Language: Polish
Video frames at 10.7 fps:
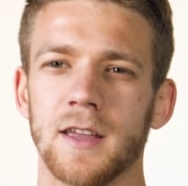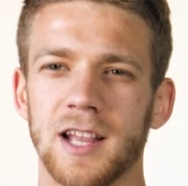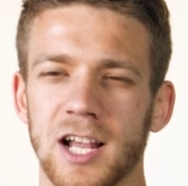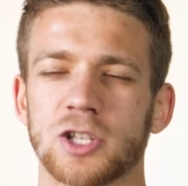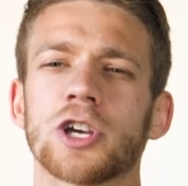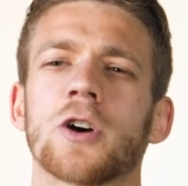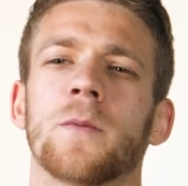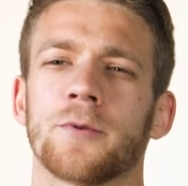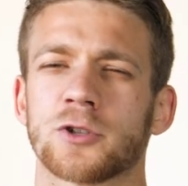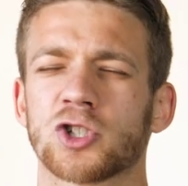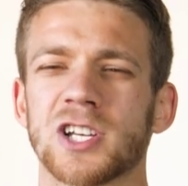Dlaczego
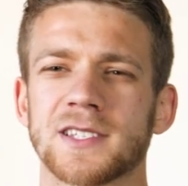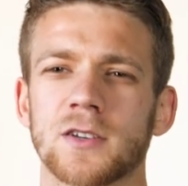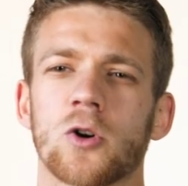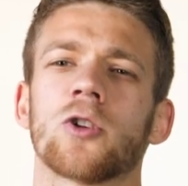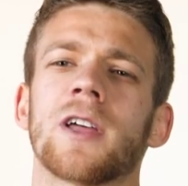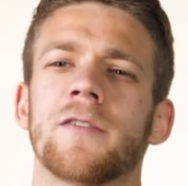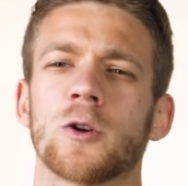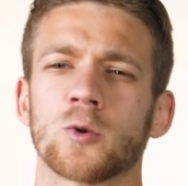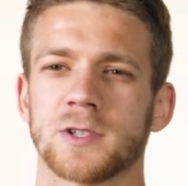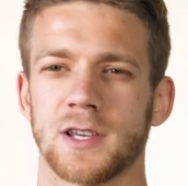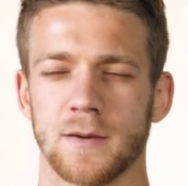podczas
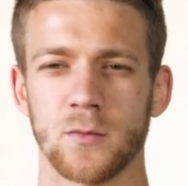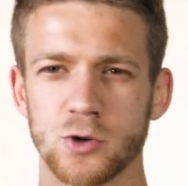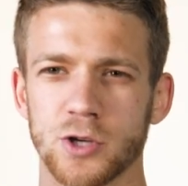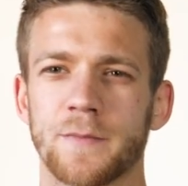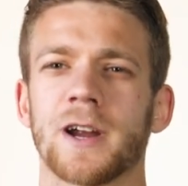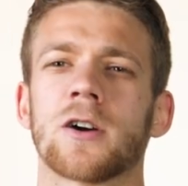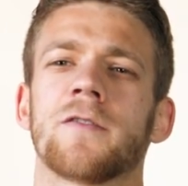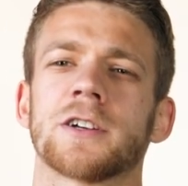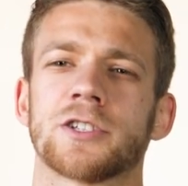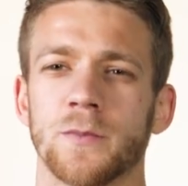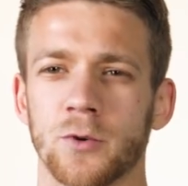koronawirusa może
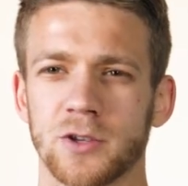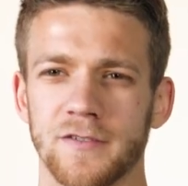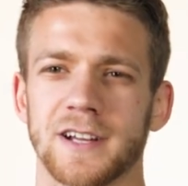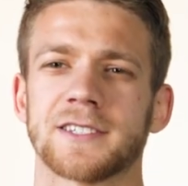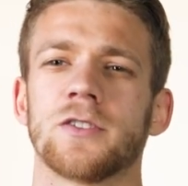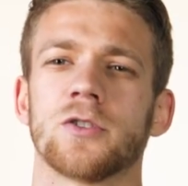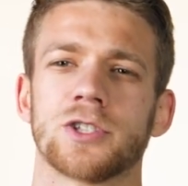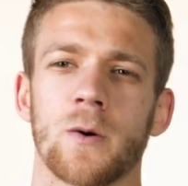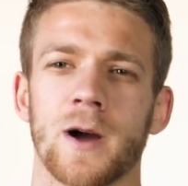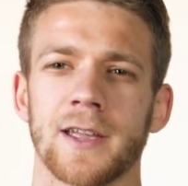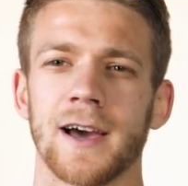brakować Ci motywacji do
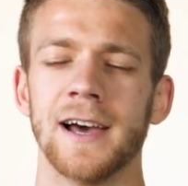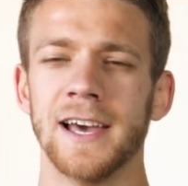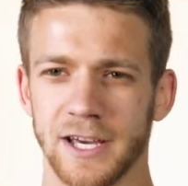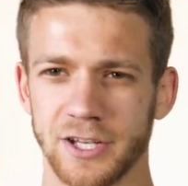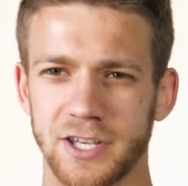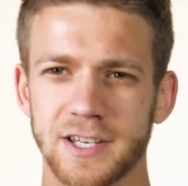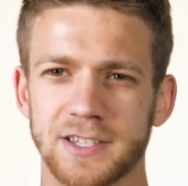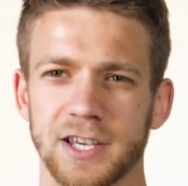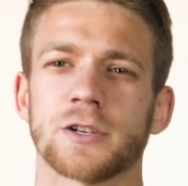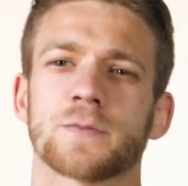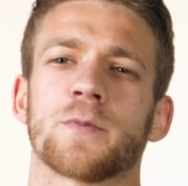działania? Jeśli
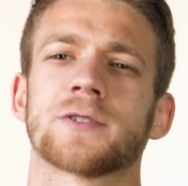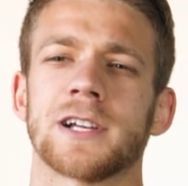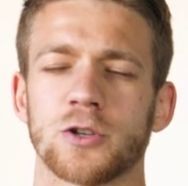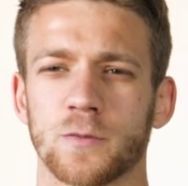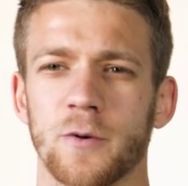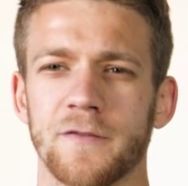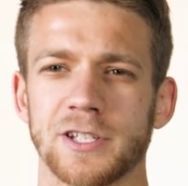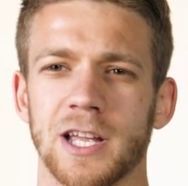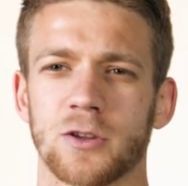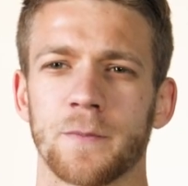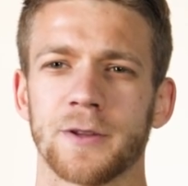chcesz poznać odpowiedź
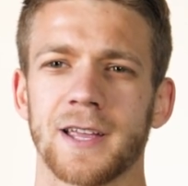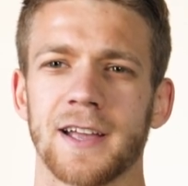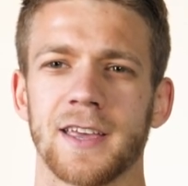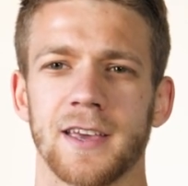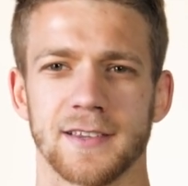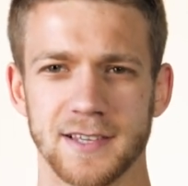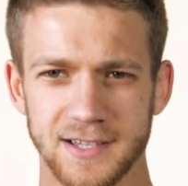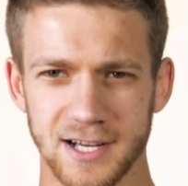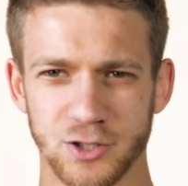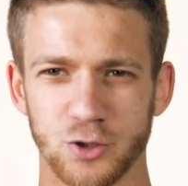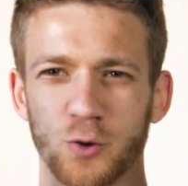na to pytanie i
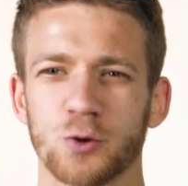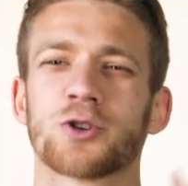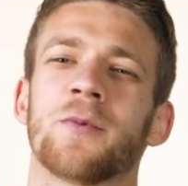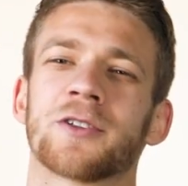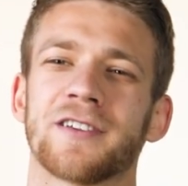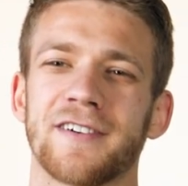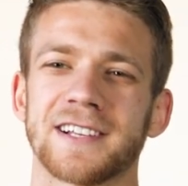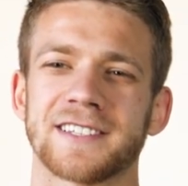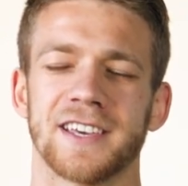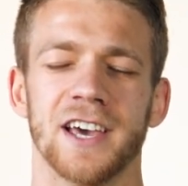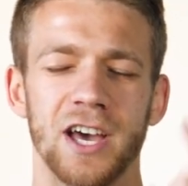zyskać dużo
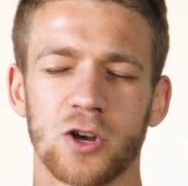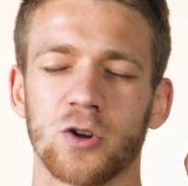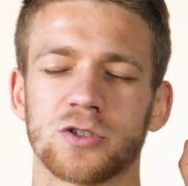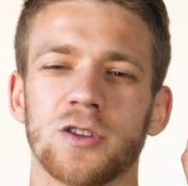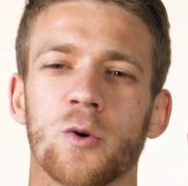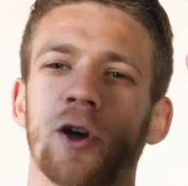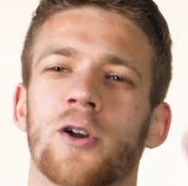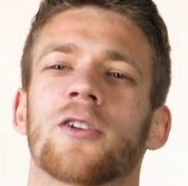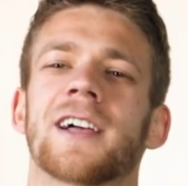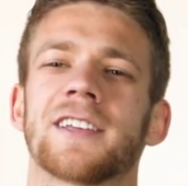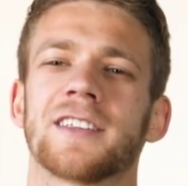motywacji, kontynuuj
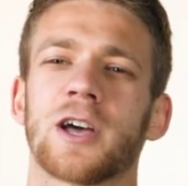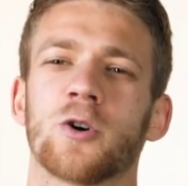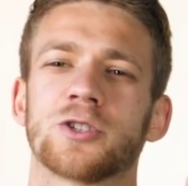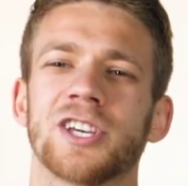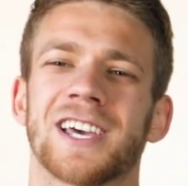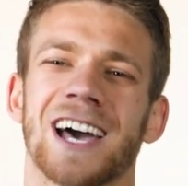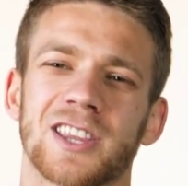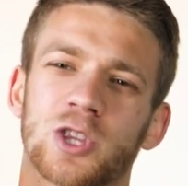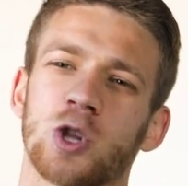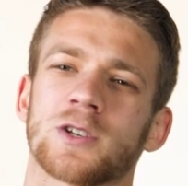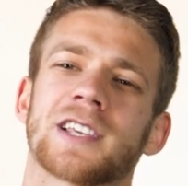oglądanie tego odcinka
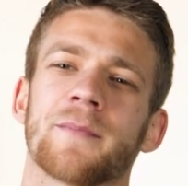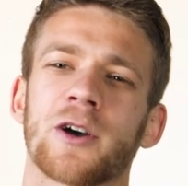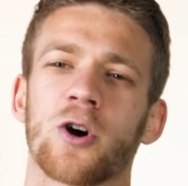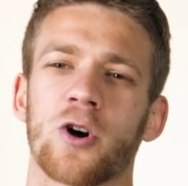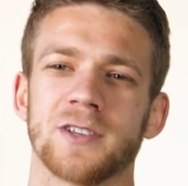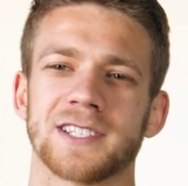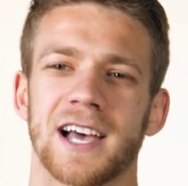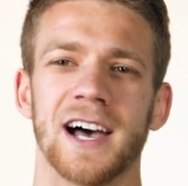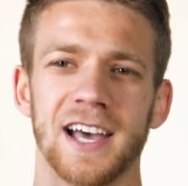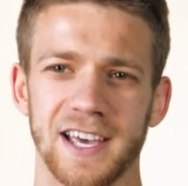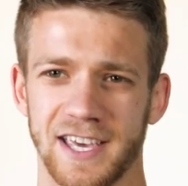do samego
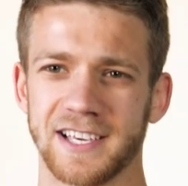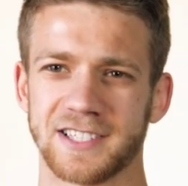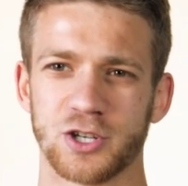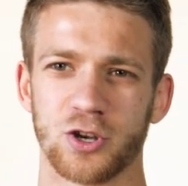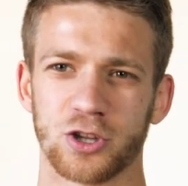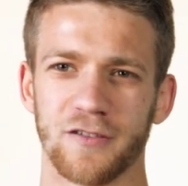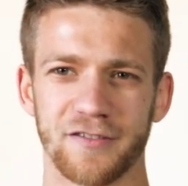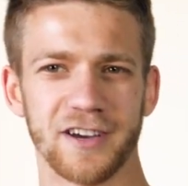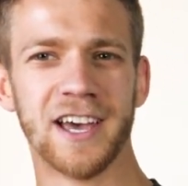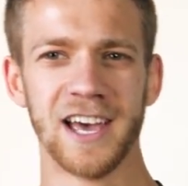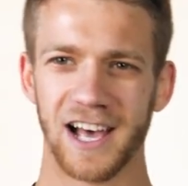końca. Jesteś
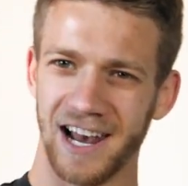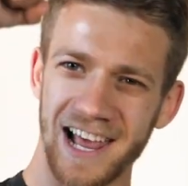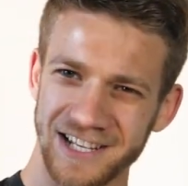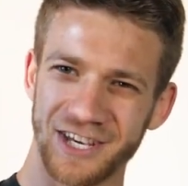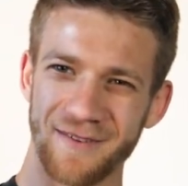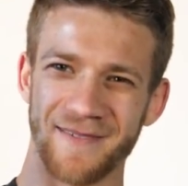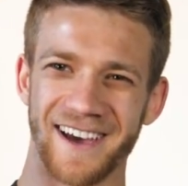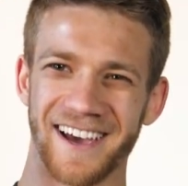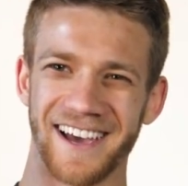gotowy? Lecimy!